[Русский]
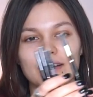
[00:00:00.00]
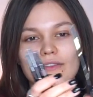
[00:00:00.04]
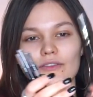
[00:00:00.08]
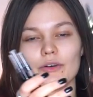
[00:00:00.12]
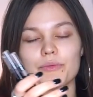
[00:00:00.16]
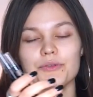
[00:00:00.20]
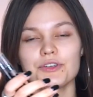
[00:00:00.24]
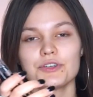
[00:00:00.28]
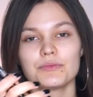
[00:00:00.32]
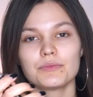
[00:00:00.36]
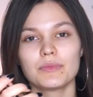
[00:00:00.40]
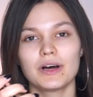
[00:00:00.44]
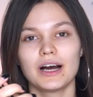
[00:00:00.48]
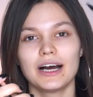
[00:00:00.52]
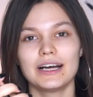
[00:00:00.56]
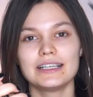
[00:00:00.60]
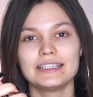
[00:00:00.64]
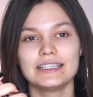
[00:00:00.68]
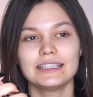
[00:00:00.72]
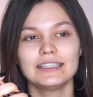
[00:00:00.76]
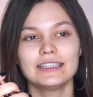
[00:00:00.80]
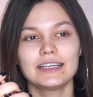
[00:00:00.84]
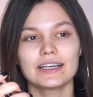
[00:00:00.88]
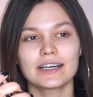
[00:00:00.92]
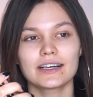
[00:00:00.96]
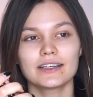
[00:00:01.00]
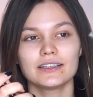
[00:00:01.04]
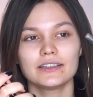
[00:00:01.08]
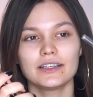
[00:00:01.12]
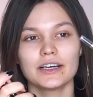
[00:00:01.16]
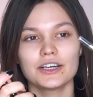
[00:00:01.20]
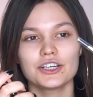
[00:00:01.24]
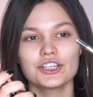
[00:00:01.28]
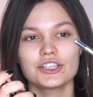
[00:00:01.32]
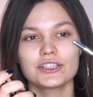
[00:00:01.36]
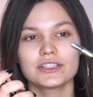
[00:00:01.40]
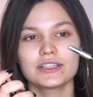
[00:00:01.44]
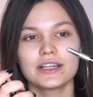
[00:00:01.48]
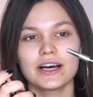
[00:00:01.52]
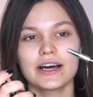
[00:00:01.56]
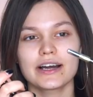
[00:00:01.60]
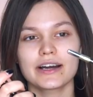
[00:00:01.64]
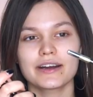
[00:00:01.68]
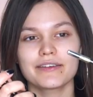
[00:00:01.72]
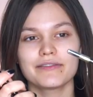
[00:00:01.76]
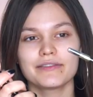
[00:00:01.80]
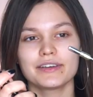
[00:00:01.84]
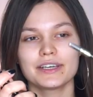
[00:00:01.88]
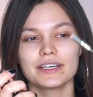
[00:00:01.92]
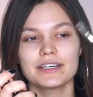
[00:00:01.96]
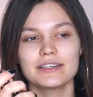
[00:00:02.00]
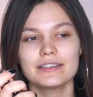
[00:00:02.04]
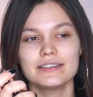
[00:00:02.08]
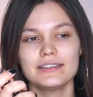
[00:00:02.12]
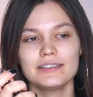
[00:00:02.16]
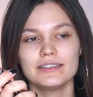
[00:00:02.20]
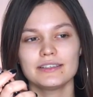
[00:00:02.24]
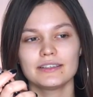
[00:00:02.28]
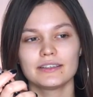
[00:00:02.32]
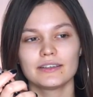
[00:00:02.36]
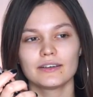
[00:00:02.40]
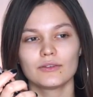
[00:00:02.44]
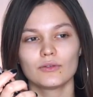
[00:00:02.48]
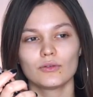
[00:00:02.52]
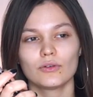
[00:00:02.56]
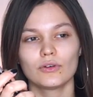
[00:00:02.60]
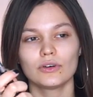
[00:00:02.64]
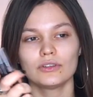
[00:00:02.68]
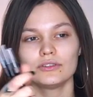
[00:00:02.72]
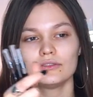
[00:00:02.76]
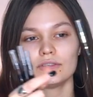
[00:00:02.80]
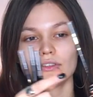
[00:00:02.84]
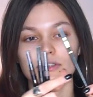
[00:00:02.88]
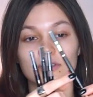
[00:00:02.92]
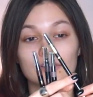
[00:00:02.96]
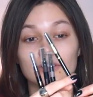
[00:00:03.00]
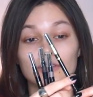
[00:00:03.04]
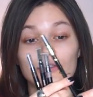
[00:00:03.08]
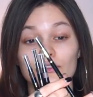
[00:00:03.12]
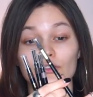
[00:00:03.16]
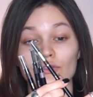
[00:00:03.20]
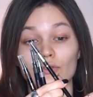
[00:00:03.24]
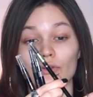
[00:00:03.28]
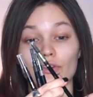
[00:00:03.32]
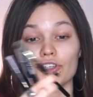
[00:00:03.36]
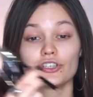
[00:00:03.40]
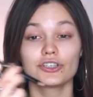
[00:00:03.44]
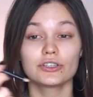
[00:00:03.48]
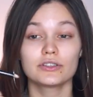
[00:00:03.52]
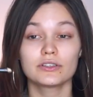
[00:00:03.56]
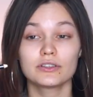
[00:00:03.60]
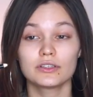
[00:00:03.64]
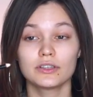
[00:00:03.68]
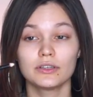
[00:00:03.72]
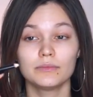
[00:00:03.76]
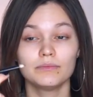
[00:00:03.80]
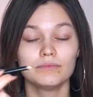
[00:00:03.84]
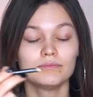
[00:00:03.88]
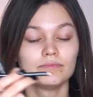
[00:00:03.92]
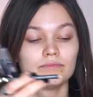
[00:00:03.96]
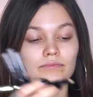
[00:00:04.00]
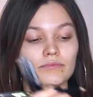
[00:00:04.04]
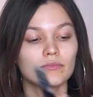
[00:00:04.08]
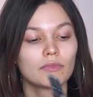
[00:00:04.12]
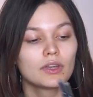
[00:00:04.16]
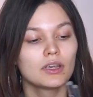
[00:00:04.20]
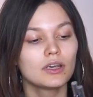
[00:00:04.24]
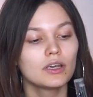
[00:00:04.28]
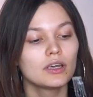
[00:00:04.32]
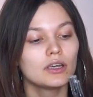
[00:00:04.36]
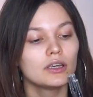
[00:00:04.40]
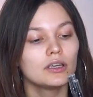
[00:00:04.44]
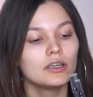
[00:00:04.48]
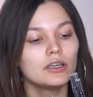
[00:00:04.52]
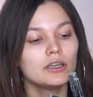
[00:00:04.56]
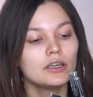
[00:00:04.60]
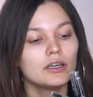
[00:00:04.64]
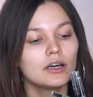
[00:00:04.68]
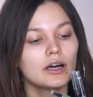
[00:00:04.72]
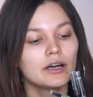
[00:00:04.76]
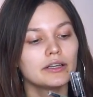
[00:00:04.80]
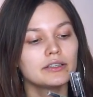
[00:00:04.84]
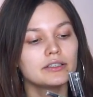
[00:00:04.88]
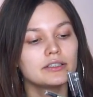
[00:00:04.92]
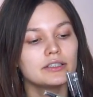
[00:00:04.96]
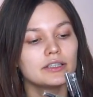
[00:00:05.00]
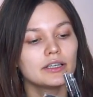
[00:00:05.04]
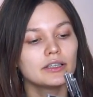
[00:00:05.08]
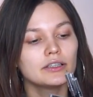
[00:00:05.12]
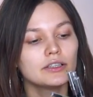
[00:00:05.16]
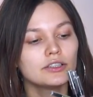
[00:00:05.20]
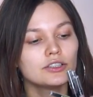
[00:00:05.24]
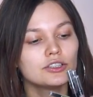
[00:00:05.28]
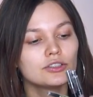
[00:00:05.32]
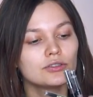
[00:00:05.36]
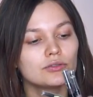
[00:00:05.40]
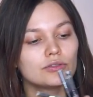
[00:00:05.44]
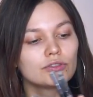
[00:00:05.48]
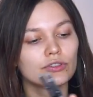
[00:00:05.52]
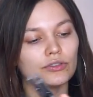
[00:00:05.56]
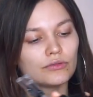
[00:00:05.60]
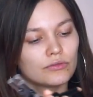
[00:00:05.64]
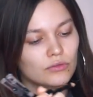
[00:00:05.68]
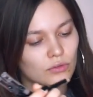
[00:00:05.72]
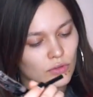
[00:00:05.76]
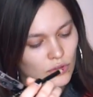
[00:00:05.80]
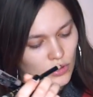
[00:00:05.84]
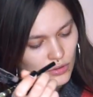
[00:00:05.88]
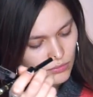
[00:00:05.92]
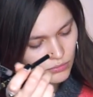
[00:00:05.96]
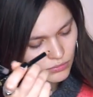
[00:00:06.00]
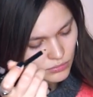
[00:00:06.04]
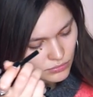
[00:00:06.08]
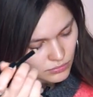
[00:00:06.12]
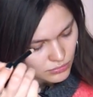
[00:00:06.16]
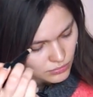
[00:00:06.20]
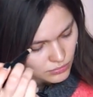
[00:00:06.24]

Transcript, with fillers: В общем, один карандаш старой версии, он э, точится, и оттеночек у него